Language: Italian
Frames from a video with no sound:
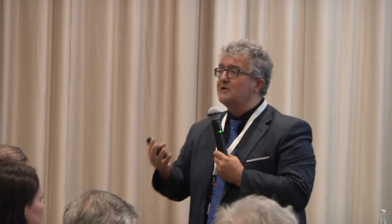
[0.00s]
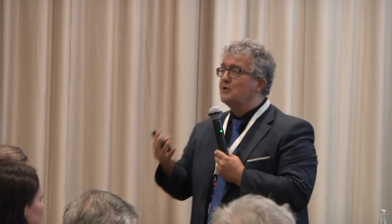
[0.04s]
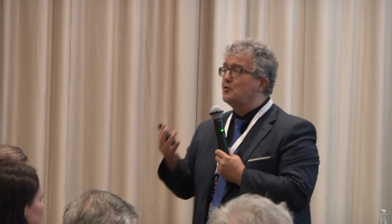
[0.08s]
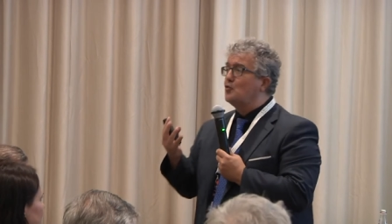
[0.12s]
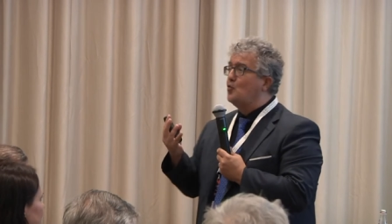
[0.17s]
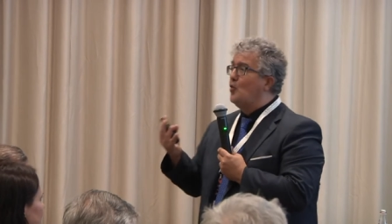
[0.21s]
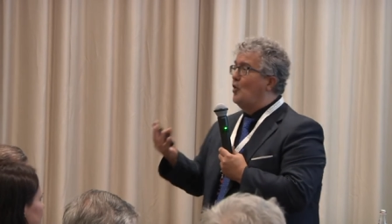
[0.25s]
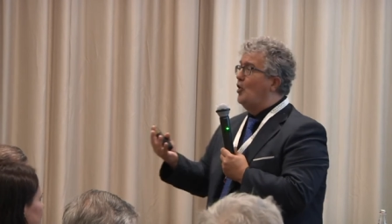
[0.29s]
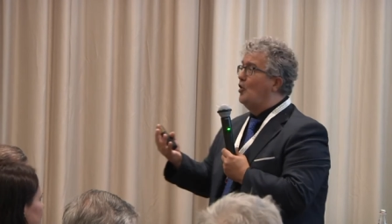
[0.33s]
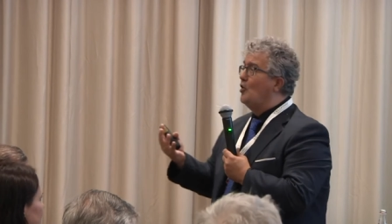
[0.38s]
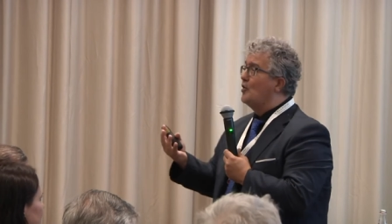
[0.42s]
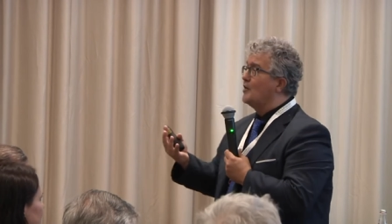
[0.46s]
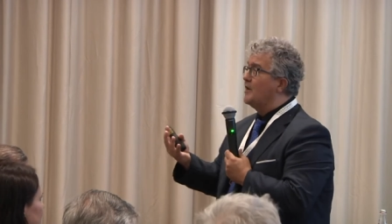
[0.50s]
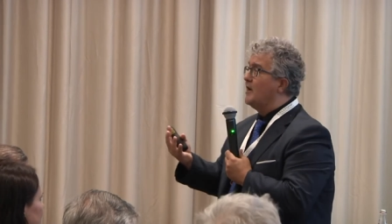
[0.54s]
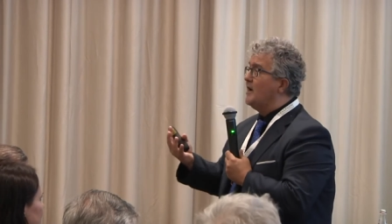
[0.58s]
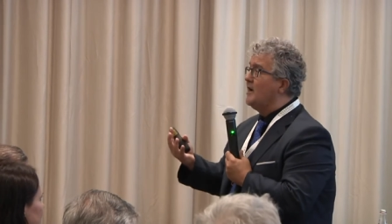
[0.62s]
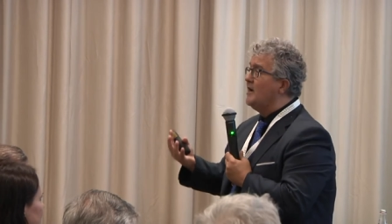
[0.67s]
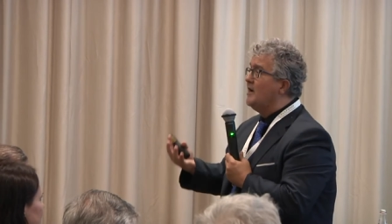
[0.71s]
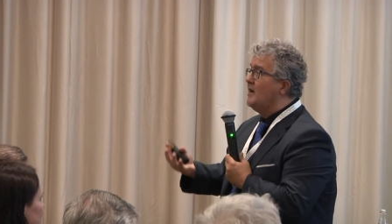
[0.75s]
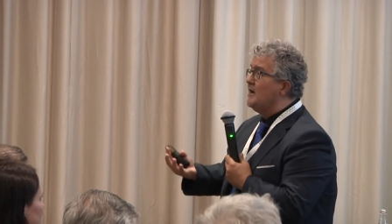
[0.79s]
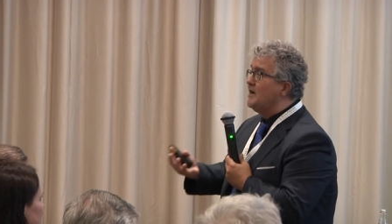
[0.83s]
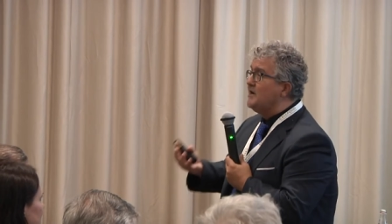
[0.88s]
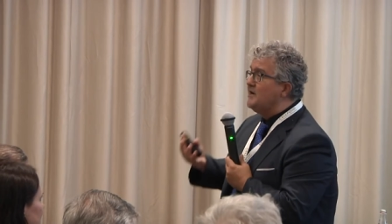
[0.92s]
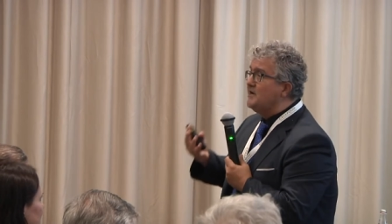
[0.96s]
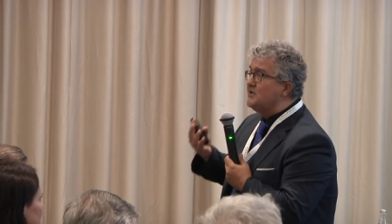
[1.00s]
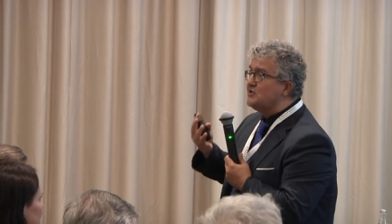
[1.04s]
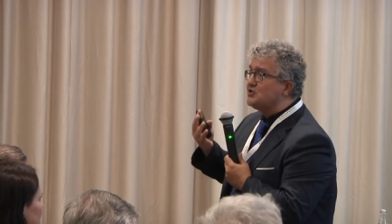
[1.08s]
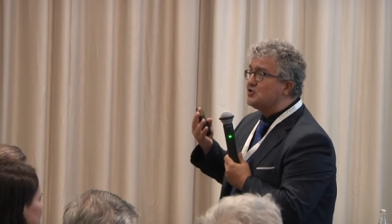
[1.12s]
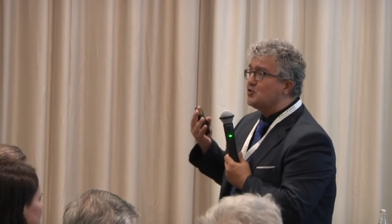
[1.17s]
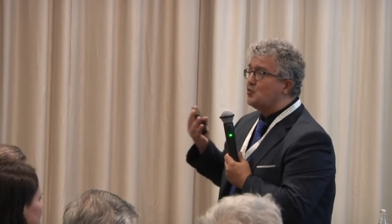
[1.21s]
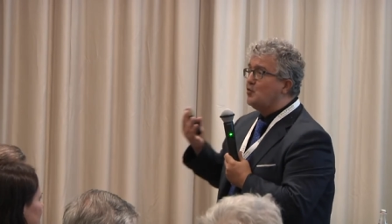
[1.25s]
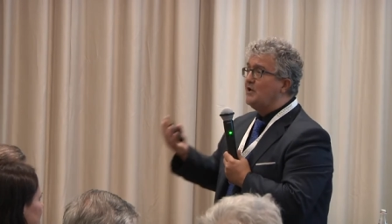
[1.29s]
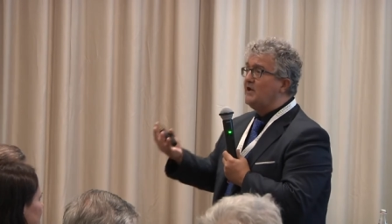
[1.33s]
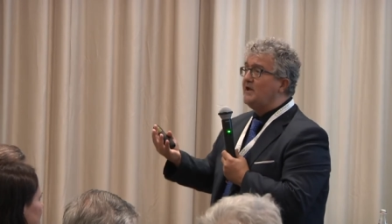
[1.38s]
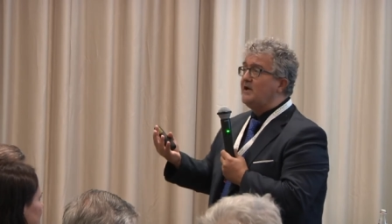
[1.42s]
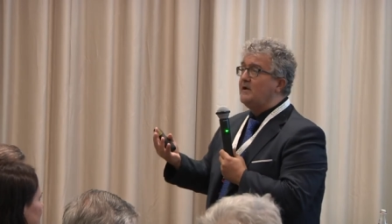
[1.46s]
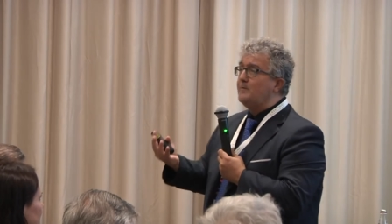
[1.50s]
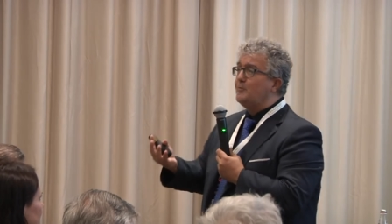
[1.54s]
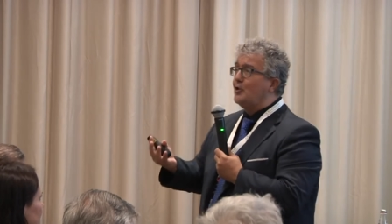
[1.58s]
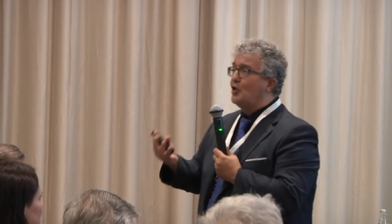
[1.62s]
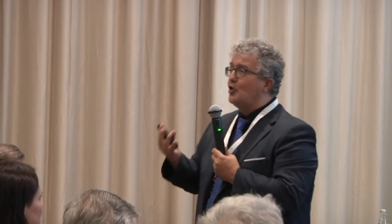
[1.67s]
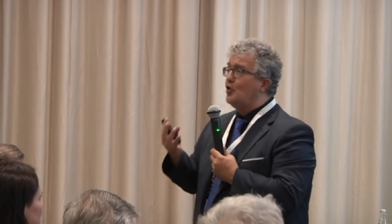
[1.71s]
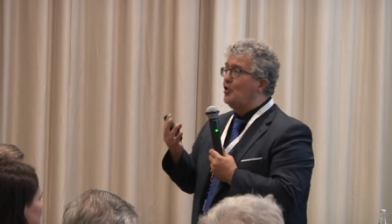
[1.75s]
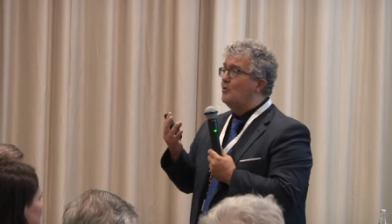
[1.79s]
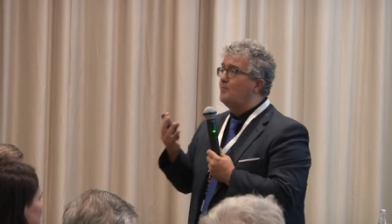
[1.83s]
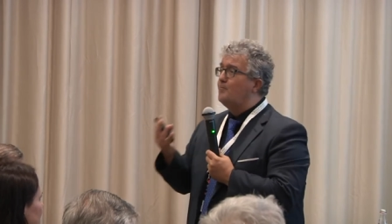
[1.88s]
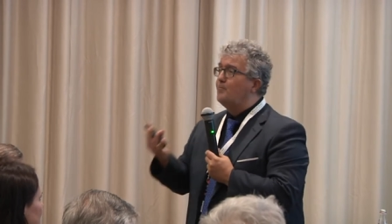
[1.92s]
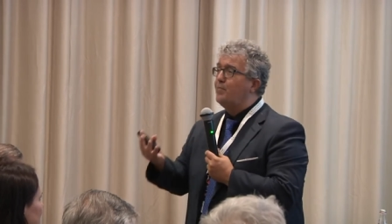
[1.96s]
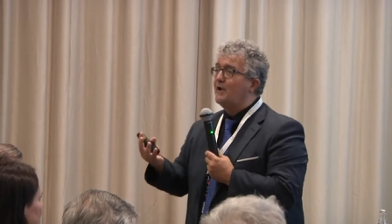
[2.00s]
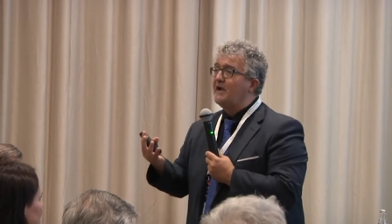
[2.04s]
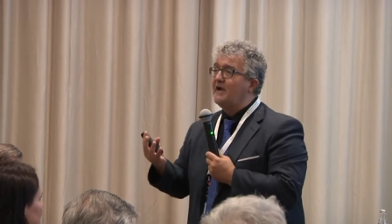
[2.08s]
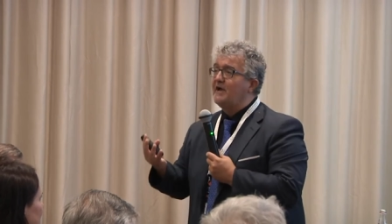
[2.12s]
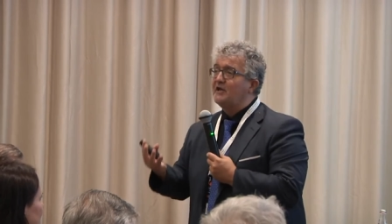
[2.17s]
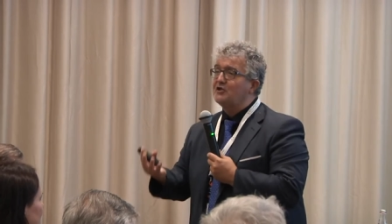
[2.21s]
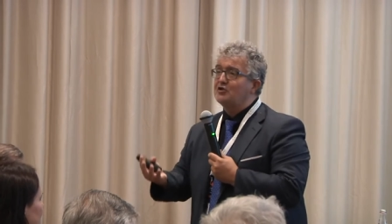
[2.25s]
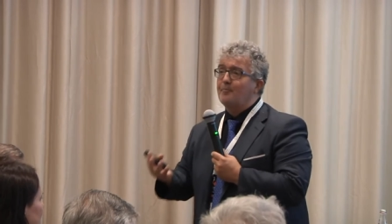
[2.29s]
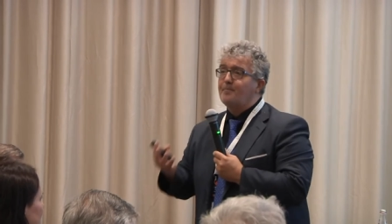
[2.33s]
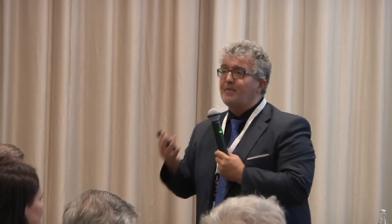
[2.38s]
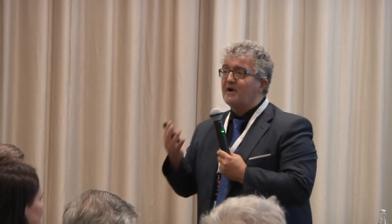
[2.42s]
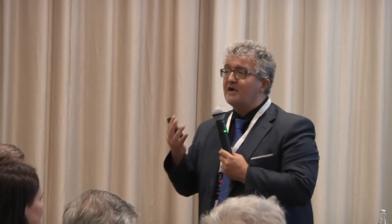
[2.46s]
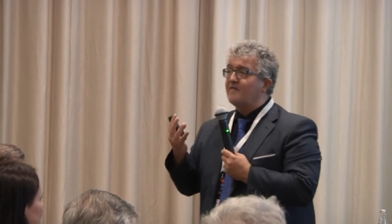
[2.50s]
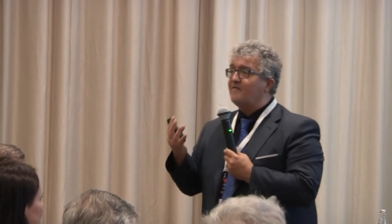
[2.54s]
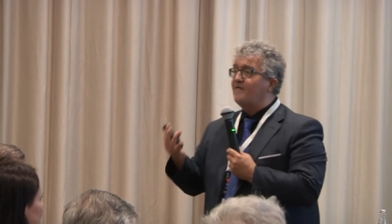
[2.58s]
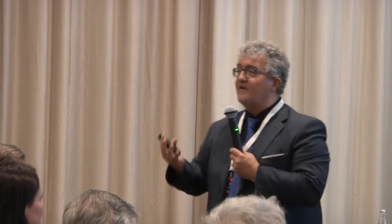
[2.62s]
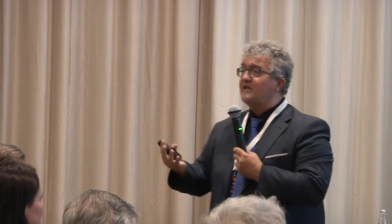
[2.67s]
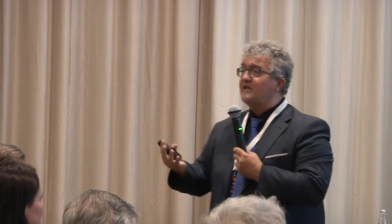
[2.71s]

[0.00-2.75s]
di cuore in squilibrio completo per